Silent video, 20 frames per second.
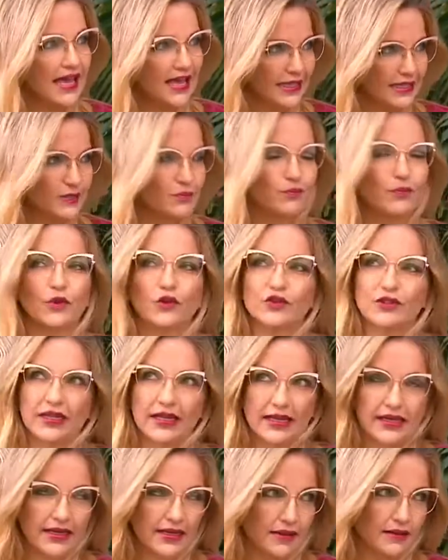es
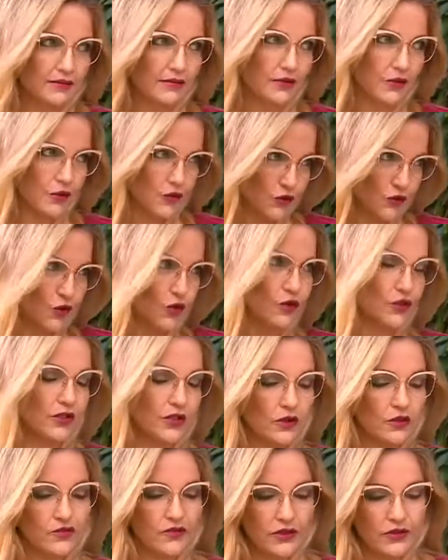proteger los ojos
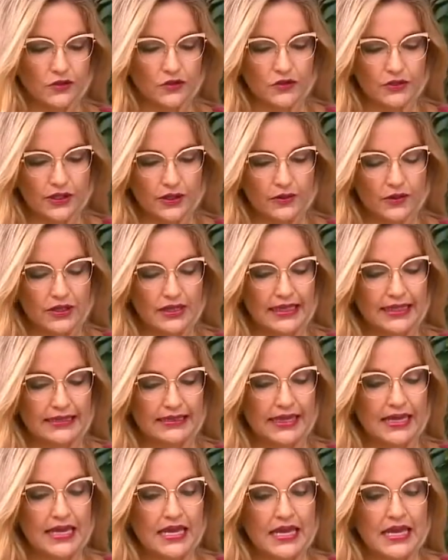de los rayos
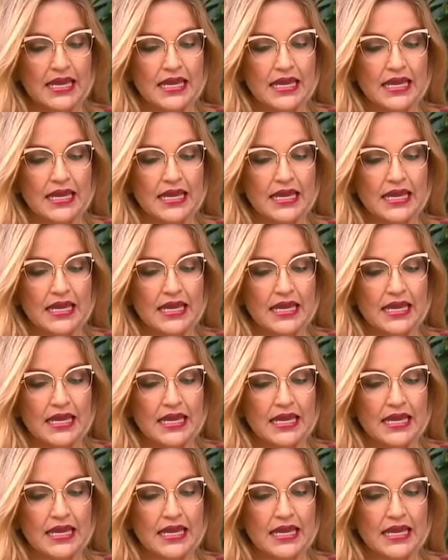ultravioleta.